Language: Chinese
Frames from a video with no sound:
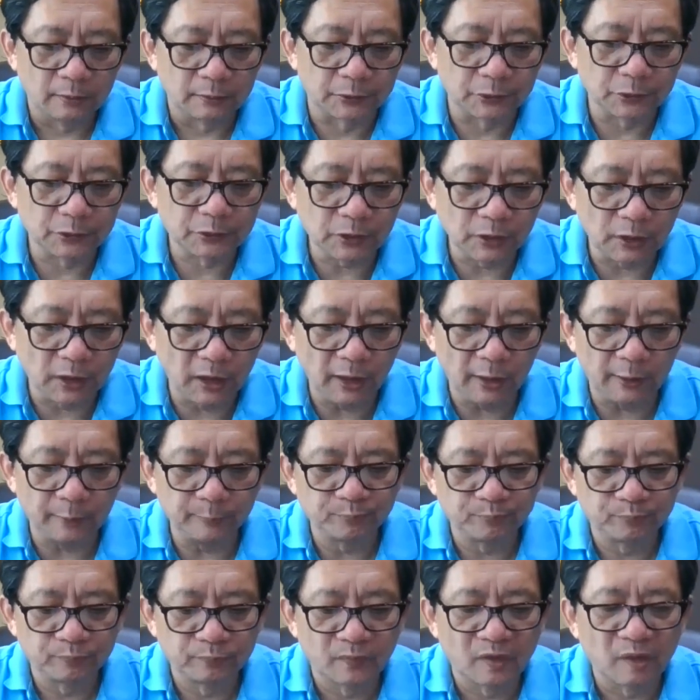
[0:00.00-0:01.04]
指责
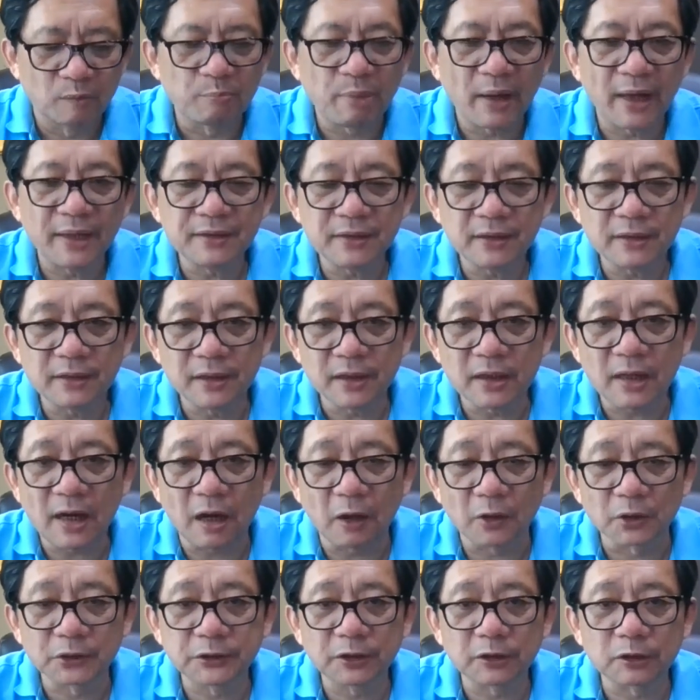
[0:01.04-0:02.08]
潘锦银
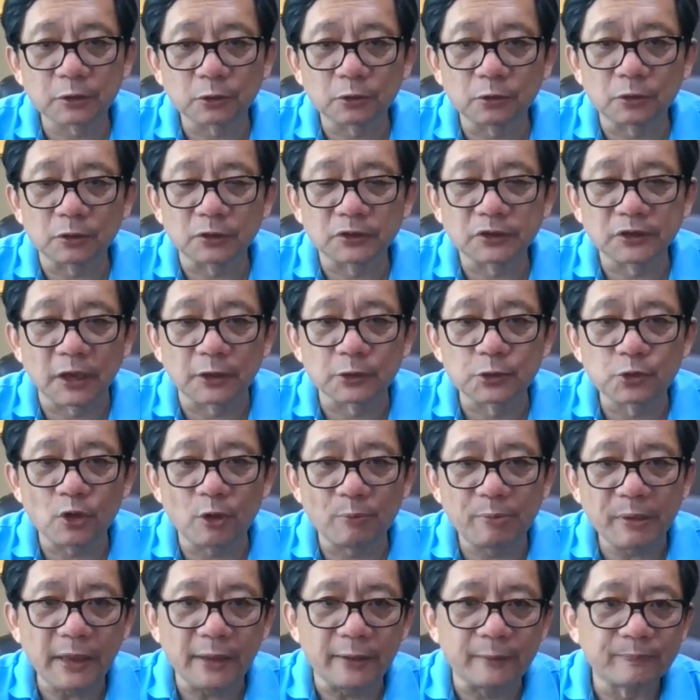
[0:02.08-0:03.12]
考试的时候想
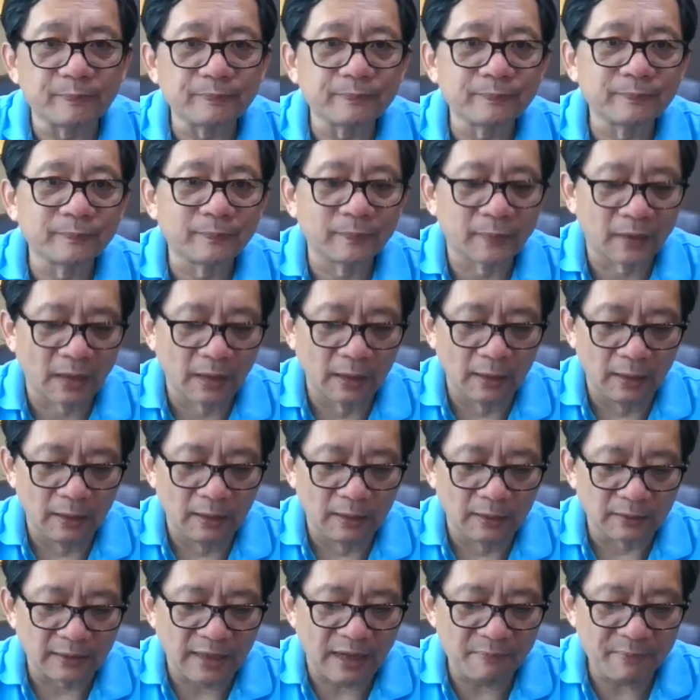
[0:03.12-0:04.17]
作弊，
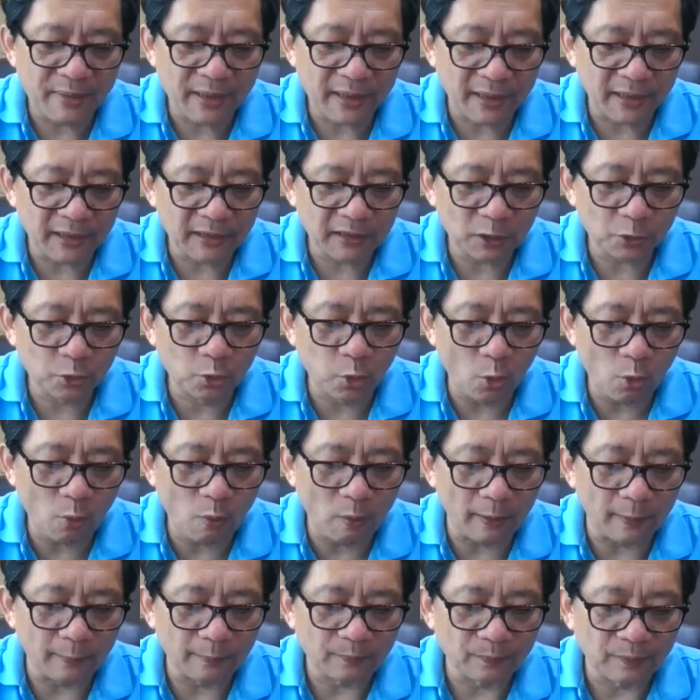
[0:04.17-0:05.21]
他没给他通
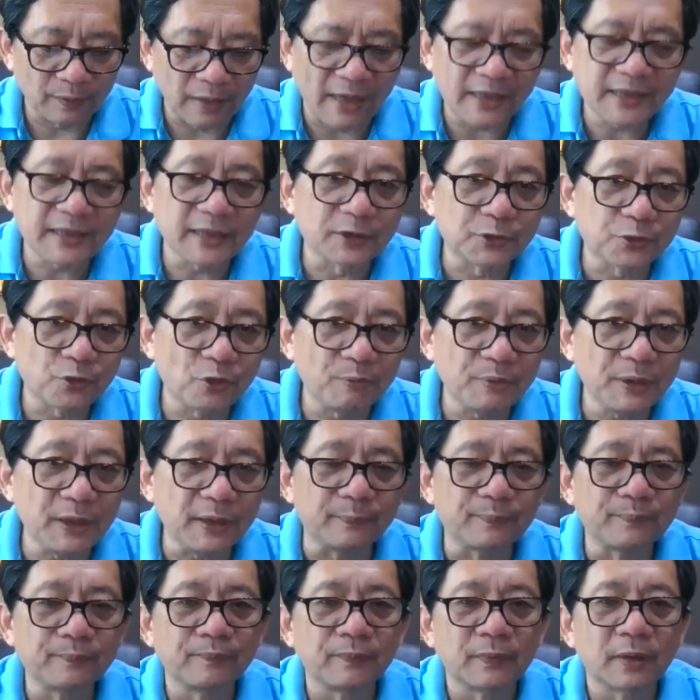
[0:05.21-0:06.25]
过，他想作弊，
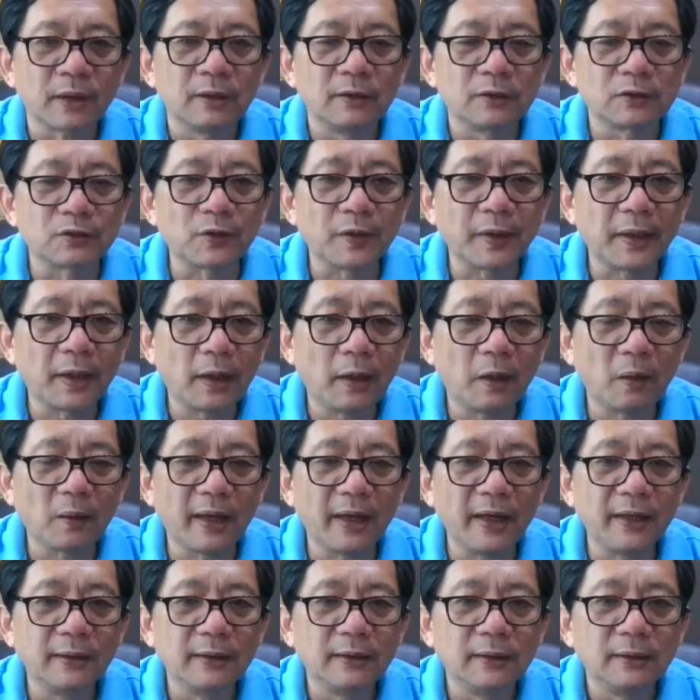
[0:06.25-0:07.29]
所以后
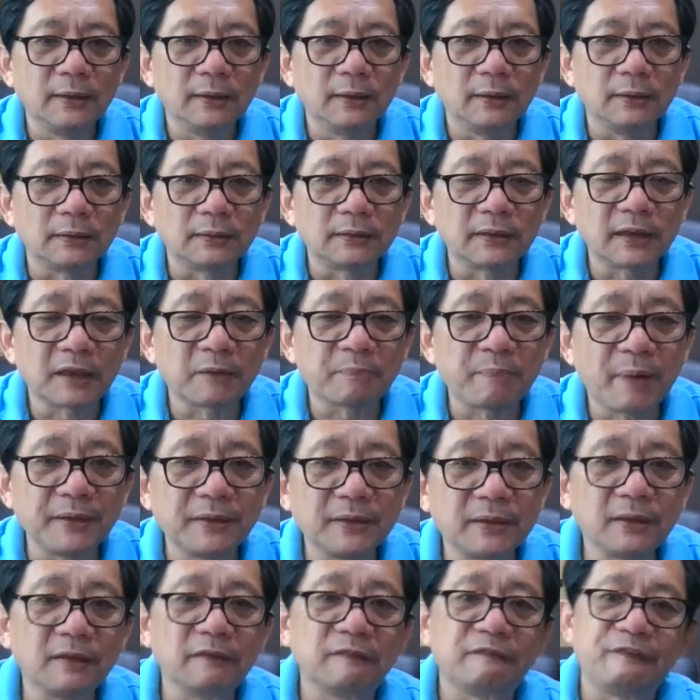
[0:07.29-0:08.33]
来这个
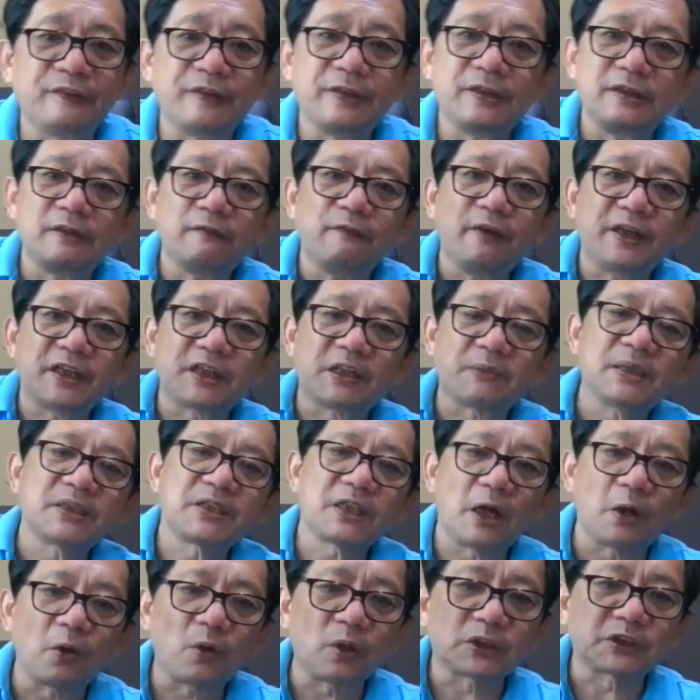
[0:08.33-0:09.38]
潘锦银飞机为什么
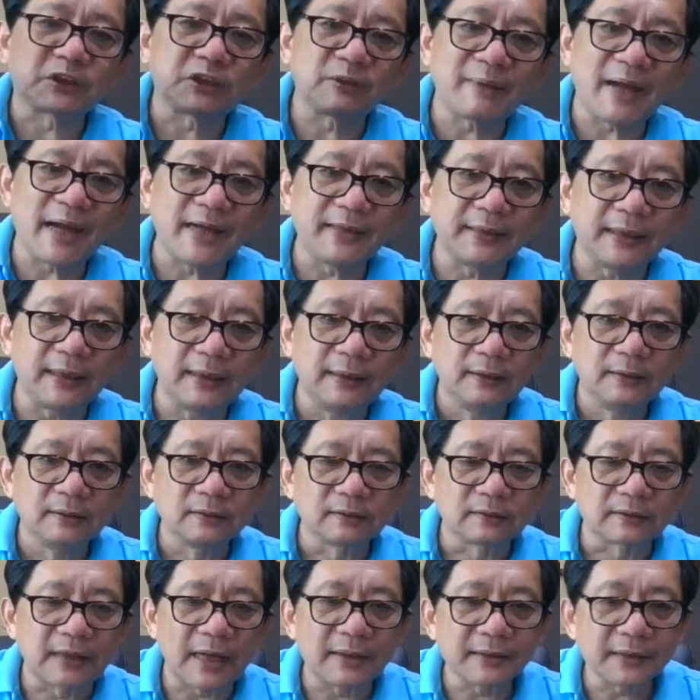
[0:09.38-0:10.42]
降落失败呢？
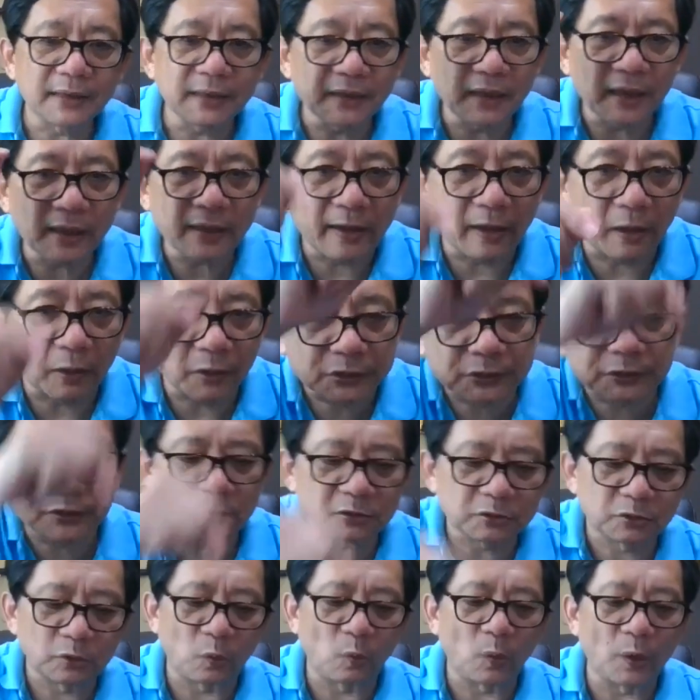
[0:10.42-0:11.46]
当年他考试
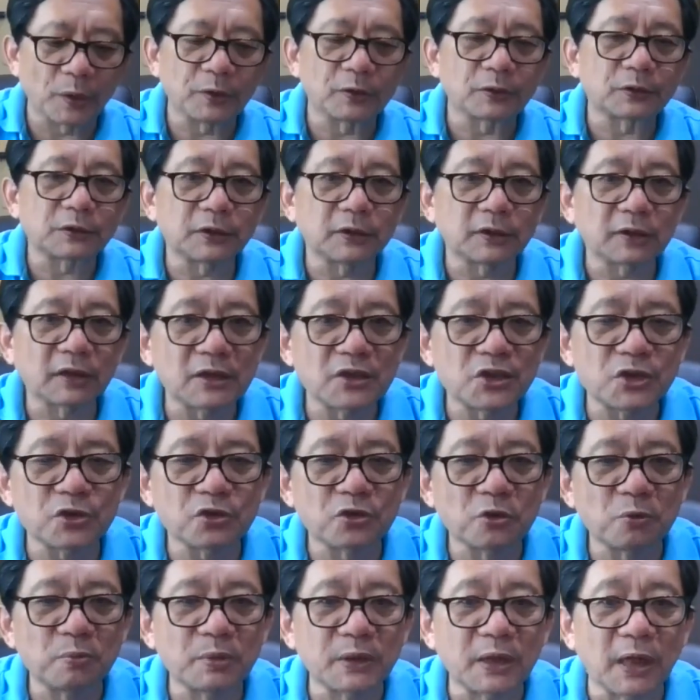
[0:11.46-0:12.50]
的时候，我就知道他
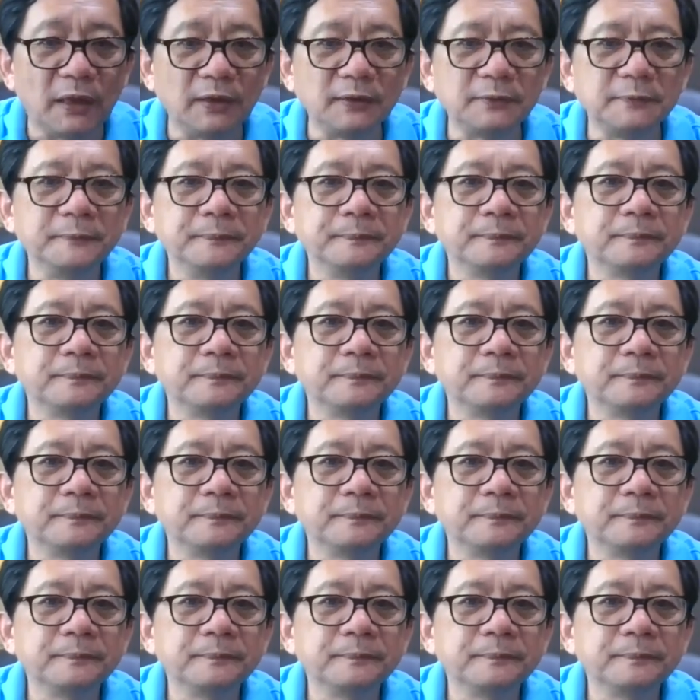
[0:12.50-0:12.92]
技术不成。